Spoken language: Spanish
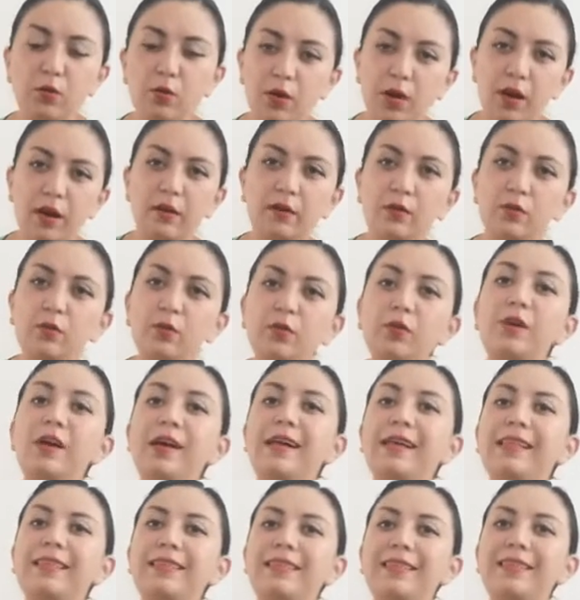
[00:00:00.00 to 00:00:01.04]
a lo largo
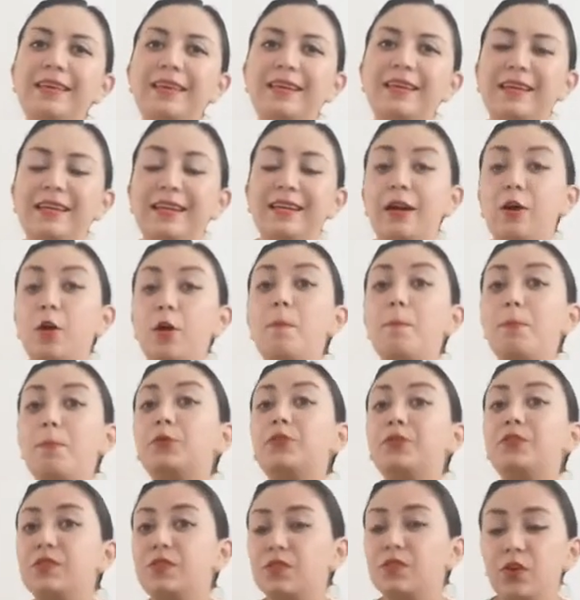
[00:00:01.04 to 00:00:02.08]
de la
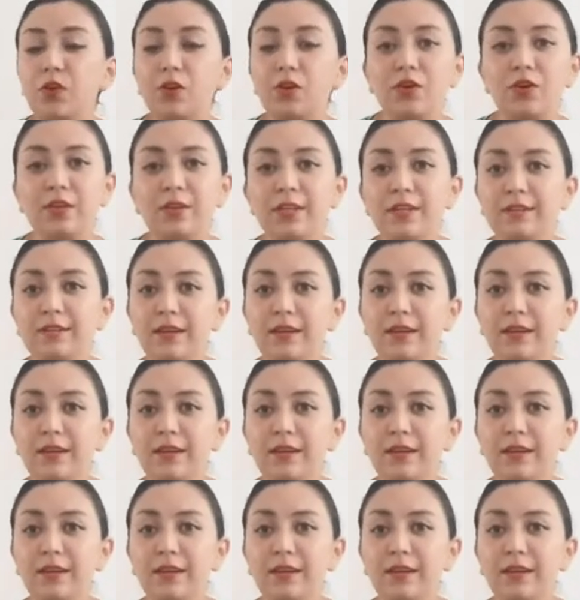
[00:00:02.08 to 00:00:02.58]
composición